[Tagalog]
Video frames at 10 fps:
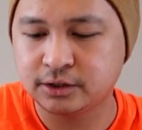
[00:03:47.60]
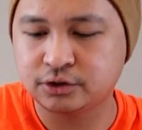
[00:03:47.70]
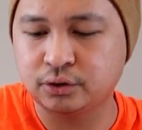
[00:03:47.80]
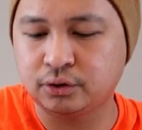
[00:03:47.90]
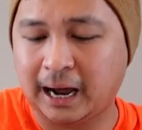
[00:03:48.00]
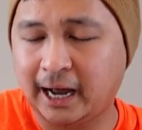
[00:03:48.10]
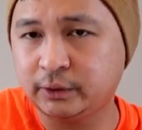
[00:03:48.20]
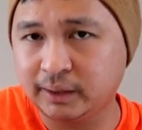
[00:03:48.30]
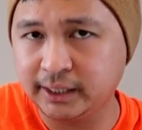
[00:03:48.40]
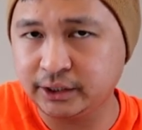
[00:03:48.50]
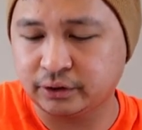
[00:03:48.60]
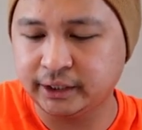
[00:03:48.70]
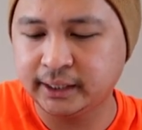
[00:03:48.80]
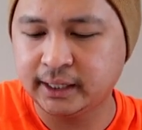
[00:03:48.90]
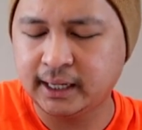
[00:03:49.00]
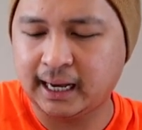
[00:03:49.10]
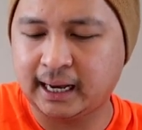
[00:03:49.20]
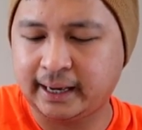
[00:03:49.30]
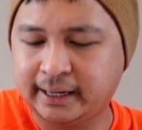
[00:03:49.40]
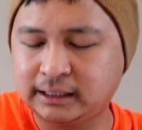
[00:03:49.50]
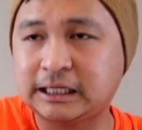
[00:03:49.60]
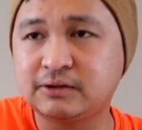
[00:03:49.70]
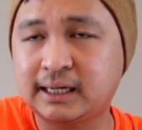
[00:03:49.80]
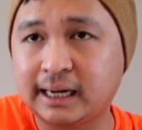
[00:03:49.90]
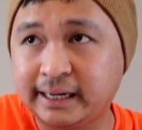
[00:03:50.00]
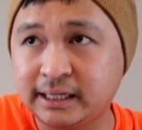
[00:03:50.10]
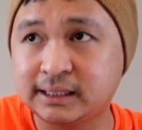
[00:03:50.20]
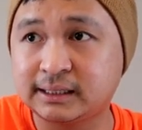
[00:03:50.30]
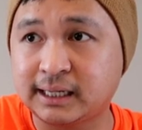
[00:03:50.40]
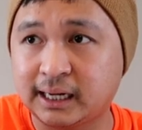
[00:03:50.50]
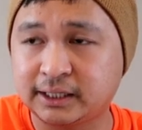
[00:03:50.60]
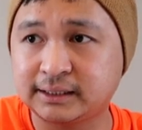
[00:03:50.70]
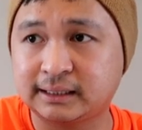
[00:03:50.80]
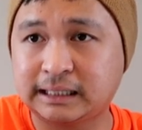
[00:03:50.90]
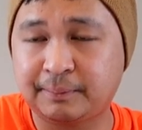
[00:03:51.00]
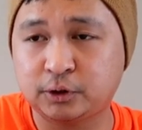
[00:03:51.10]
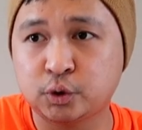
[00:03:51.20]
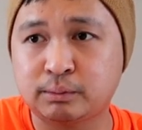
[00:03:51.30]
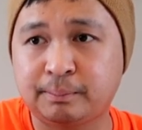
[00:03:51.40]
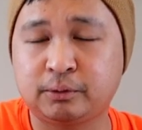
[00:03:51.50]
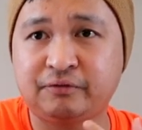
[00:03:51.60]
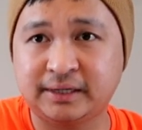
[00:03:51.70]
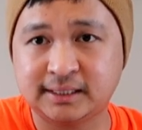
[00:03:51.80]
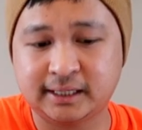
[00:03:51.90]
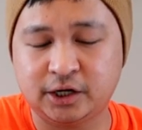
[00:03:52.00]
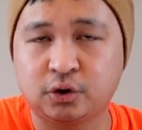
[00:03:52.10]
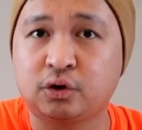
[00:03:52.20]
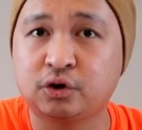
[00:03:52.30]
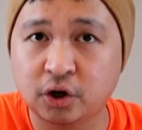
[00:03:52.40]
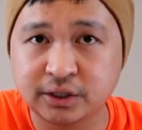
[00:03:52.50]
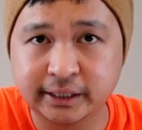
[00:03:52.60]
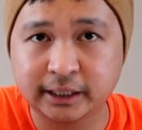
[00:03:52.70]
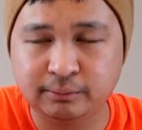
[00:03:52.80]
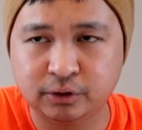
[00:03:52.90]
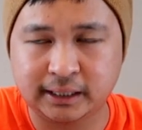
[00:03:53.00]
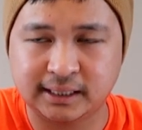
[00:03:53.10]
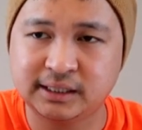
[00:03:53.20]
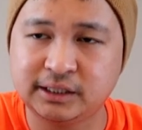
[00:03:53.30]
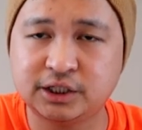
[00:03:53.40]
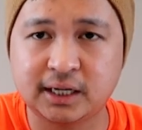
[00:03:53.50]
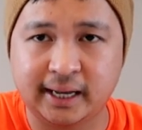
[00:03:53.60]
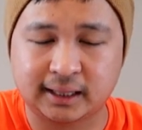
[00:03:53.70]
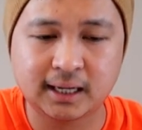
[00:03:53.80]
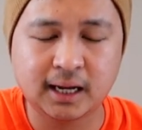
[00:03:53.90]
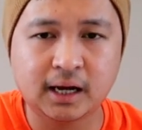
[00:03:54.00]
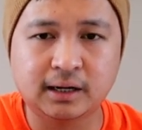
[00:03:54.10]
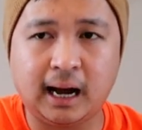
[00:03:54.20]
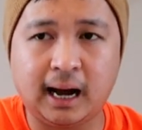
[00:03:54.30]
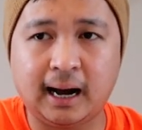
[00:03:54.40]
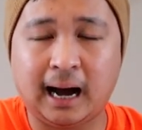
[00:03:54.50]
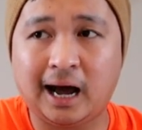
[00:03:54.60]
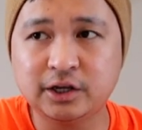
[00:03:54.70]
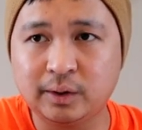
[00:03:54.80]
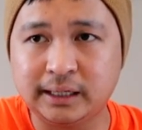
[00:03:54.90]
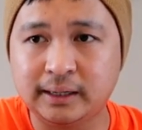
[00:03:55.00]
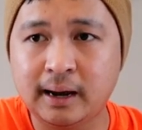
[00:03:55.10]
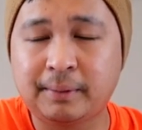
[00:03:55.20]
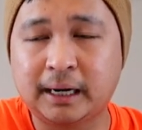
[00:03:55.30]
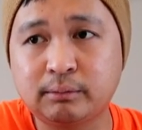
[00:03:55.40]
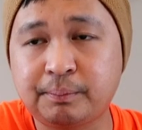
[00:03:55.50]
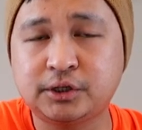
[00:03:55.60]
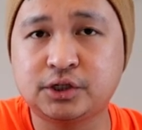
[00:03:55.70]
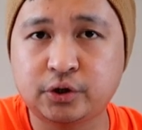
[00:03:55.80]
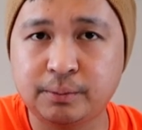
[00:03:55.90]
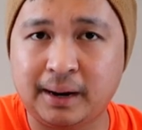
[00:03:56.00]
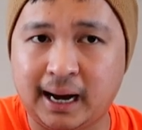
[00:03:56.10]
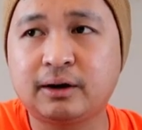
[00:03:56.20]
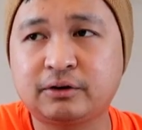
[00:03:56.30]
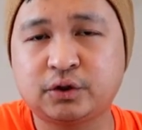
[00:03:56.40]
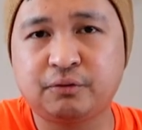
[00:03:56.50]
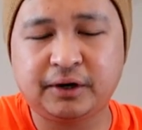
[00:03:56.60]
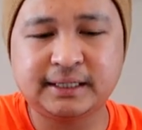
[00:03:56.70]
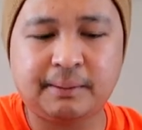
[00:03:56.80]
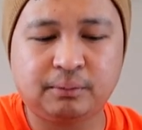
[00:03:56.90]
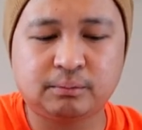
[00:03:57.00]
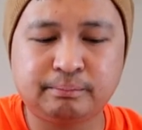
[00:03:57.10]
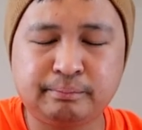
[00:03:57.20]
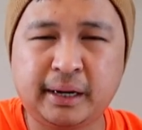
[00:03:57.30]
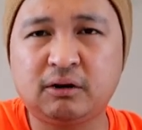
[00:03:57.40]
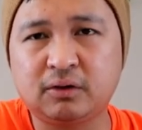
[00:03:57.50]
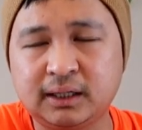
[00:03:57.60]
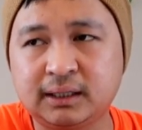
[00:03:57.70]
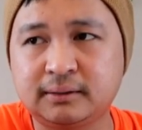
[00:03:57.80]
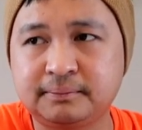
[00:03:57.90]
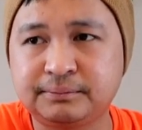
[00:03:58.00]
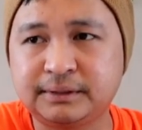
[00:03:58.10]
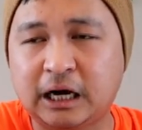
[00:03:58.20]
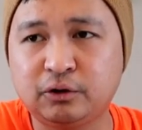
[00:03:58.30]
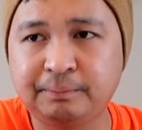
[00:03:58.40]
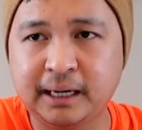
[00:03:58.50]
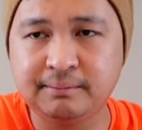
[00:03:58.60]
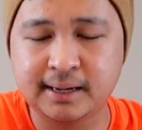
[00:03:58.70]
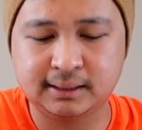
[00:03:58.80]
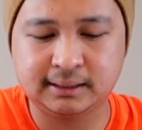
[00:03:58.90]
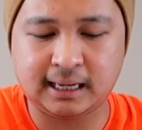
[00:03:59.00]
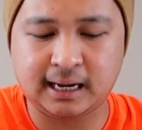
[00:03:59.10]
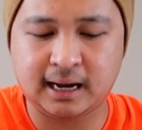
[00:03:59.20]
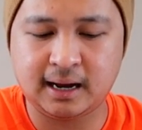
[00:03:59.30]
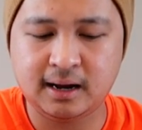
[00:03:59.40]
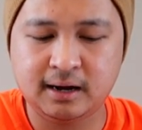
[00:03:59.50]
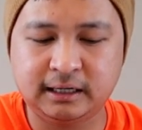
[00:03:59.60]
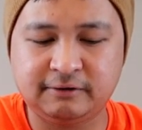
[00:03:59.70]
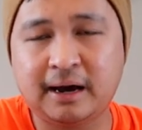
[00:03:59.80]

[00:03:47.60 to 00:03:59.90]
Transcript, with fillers: So, annually yon uh, 80,000 Canadian dollars ang dapat kong ma-provide sa sarili ko. Gross income yun, guys, hindi siya net. Uh, annually, para ma-purchase ko yung back. So, for example, meron kang down payment na na